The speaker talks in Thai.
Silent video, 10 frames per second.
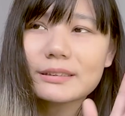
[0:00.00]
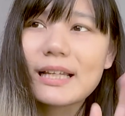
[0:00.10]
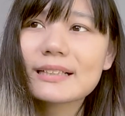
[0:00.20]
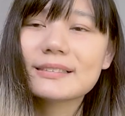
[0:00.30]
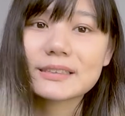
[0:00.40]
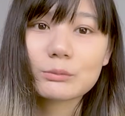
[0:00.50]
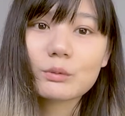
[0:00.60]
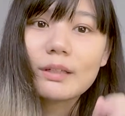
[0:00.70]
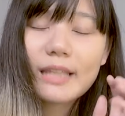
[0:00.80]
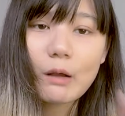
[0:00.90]
ถ้าเกิดสมม
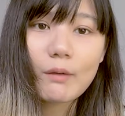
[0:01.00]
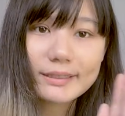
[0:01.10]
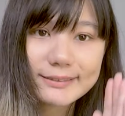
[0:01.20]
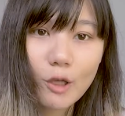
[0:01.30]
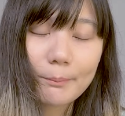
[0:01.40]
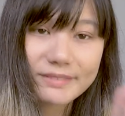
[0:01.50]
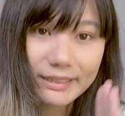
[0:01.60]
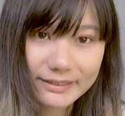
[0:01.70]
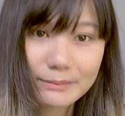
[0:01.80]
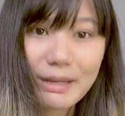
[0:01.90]
ติว่าเราอะสอบจา
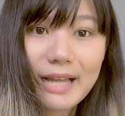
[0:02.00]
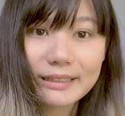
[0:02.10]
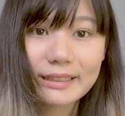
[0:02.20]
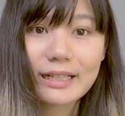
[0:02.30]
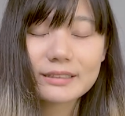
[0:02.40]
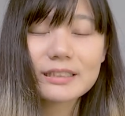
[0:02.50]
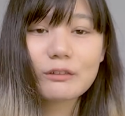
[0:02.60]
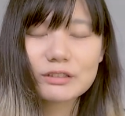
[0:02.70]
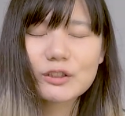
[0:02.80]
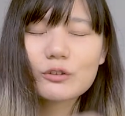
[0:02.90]
กที่บ้านนะคะคือเรา
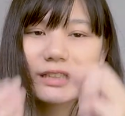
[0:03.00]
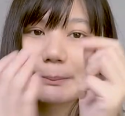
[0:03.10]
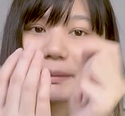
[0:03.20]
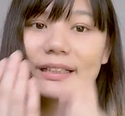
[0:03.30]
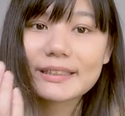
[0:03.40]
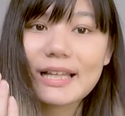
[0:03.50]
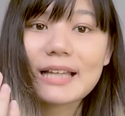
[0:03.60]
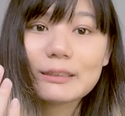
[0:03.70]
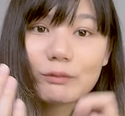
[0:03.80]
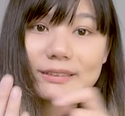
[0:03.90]
จะต้องใช้เป็นกระดา
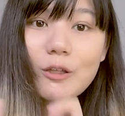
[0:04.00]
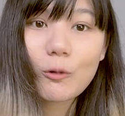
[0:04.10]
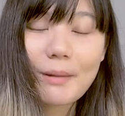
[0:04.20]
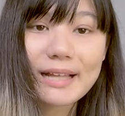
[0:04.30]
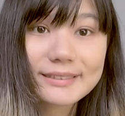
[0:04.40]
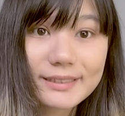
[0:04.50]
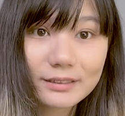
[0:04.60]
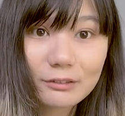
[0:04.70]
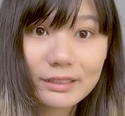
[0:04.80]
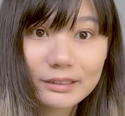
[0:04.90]
ษหรือว่าซองพลาสติก
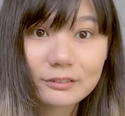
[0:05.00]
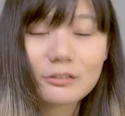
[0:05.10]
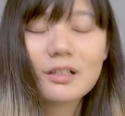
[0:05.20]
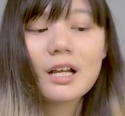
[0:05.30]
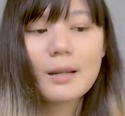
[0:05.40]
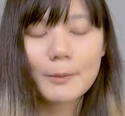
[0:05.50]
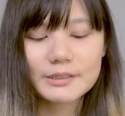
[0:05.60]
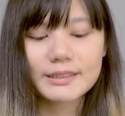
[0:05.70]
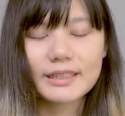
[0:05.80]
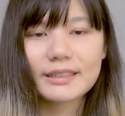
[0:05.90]
เท่านั้นเนาะเพราะ
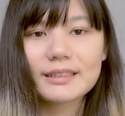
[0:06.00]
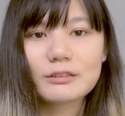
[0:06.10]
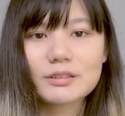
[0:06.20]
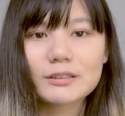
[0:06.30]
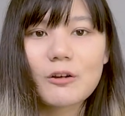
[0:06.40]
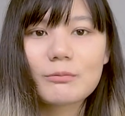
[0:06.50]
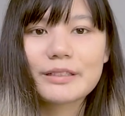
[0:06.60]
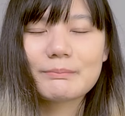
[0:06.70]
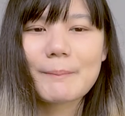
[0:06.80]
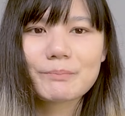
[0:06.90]
ฉะนั้นเนี่ยเราจะต้องเห
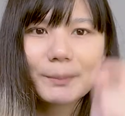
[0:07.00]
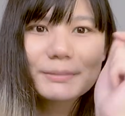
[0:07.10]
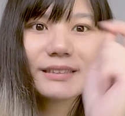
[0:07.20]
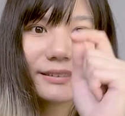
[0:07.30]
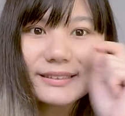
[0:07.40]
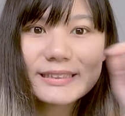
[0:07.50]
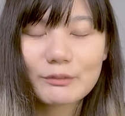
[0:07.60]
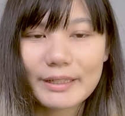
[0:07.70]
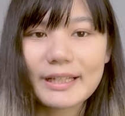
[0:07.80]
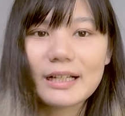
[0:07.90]
มือนแบบเผื่อที่
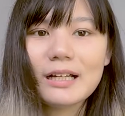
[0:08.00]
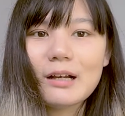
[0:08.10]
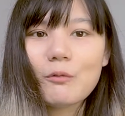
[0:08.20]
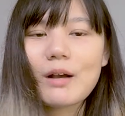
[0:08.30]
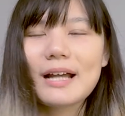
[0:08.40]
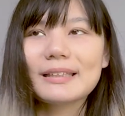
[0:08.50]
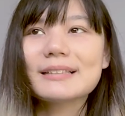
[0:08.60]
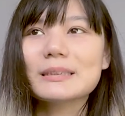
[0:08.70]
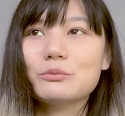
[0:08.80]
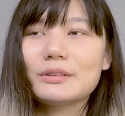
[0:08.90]
ไว้อะว่าถ้า
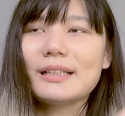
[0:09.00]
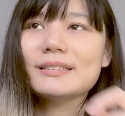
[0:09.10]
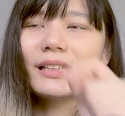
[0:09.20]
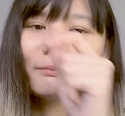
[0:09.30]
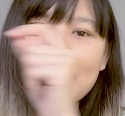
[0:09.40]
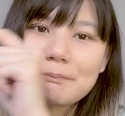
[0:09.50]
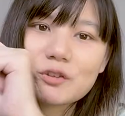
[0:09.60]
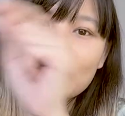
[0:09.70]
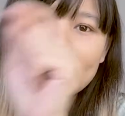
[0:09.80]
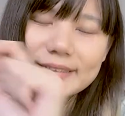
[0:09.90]
สมมตินะฉันแบบ
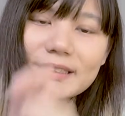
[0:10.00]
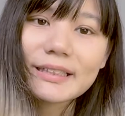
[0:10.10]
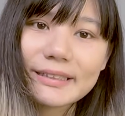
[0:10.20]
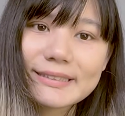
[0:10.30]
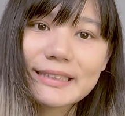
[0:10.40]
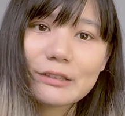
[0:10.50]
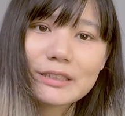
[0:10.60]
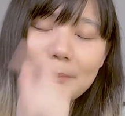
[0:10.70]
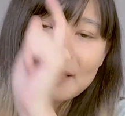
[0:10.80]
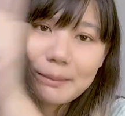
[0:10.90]
จบ เลคเชอร์ อันนี้เสร็จแล้ว
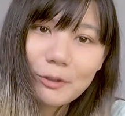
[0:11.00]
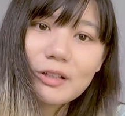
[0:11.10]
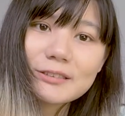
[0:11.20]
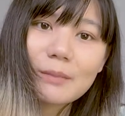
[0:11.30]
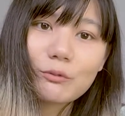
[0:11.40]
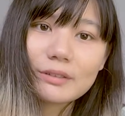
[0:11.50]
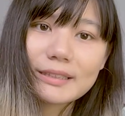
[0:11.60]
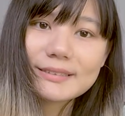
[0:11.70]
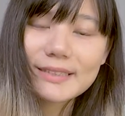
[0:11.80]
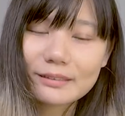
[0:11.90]
ฉันไปทำข้อสอบวัน
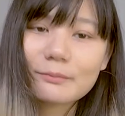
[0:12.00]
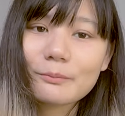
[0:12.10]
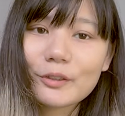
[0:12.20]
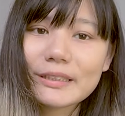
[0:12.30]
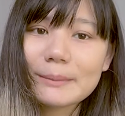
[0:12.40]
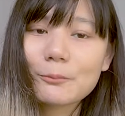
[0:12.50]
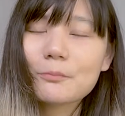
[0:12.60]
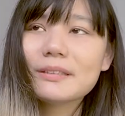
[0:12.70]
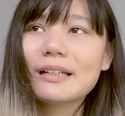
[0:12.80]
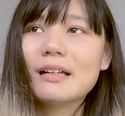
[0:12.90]
นั้นเสร็จพอดีปุ๊บ
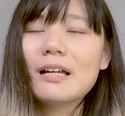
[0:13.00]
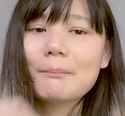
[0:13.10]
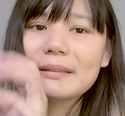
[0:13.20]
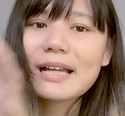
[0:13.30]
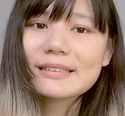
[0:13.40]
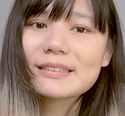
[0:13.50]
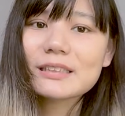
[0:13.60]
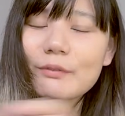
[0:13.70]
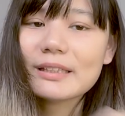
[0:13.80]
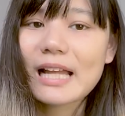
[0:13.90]
เนี่ยมันอาจจะเห
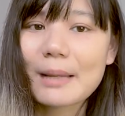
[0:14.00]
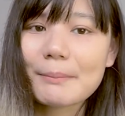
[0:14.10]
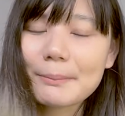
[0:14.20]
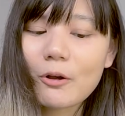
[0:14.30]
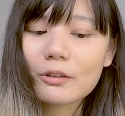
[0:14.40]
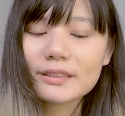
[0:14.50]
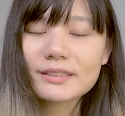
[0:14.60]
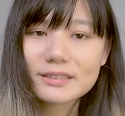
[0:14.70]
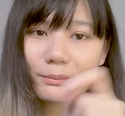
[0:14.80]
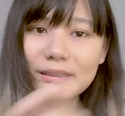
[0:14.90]
ลือเวลาไม่พอที่
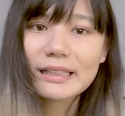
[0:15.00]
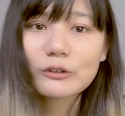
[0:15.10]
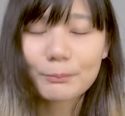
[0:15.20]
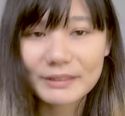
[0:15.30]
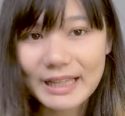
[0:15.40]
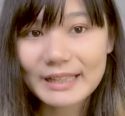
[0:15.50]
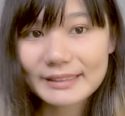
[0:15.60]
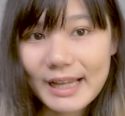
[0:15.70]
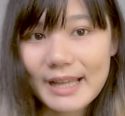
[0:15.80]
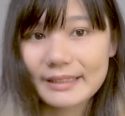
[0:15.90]
ฉันจะมานั่งลบกระดาน
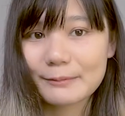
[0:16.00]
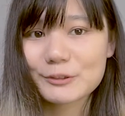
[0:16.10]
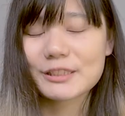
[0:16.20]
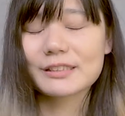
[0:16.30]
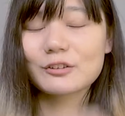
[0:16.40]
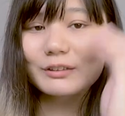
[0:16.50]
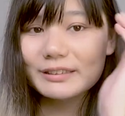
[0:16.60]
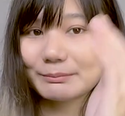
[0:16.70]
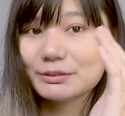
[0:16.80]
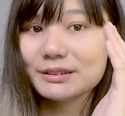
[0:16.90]
ได้เพราะฉะนั้นต้องเห
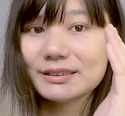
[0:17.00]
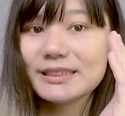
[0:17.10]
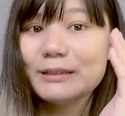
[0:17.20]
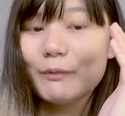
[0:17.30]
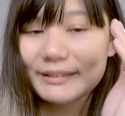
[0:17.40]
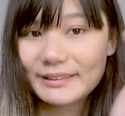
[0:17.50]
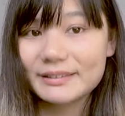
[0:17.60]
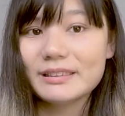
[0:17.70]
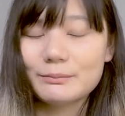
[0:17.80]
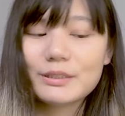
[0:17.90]
ลือพื้นที่ไว้นิด
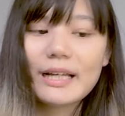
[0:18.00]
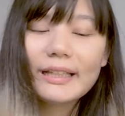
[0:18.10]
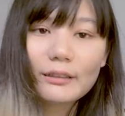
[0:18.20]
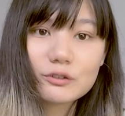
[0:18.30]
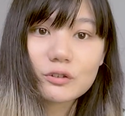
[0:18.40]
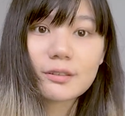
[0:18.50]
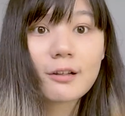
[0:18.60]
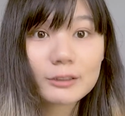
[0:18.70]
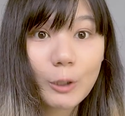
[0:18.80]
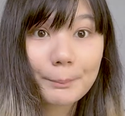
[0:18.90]
นึงเพื่อให้เราจด
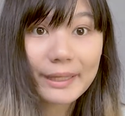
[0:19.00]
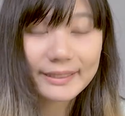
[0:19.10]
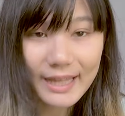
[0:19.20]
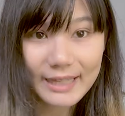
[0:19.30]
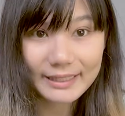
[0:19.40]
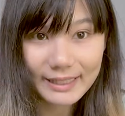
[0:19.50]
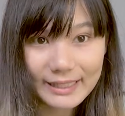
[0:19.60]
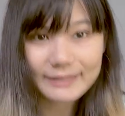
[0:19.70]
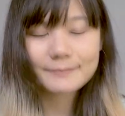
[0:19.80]
ข้อต่อไปได้นะคะ